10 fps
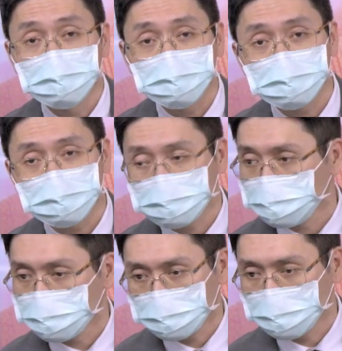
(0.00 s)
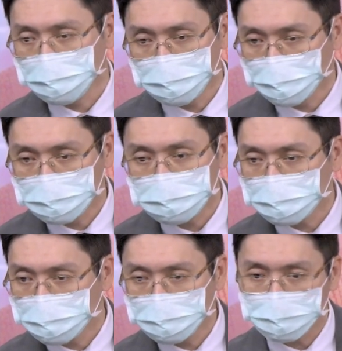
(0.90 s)
哦，那利旺一
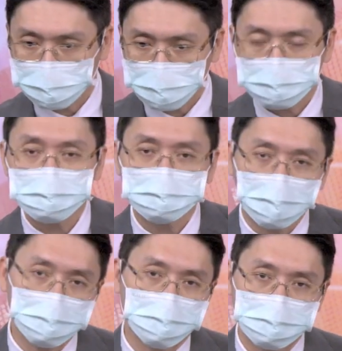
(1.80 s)
千六，它是四百嘛，